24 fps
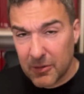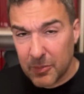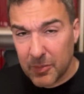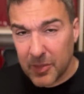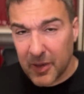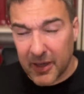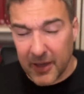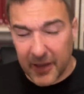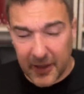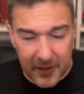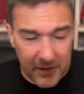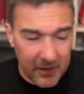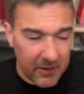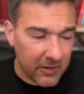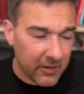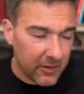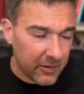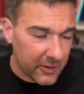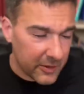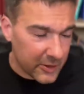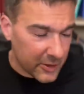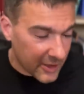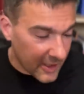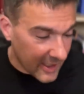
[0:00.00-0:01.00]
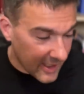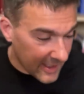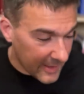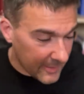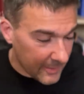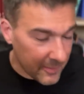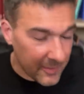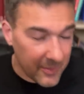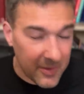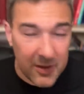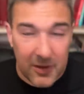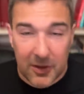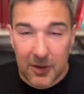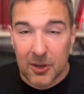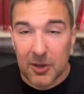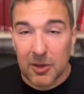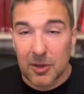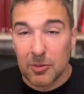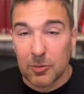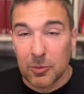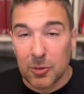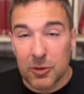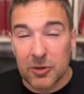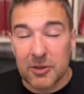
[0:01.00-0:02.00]
Bericht schreiben
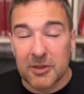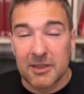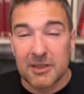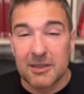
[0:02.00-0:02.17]
musste.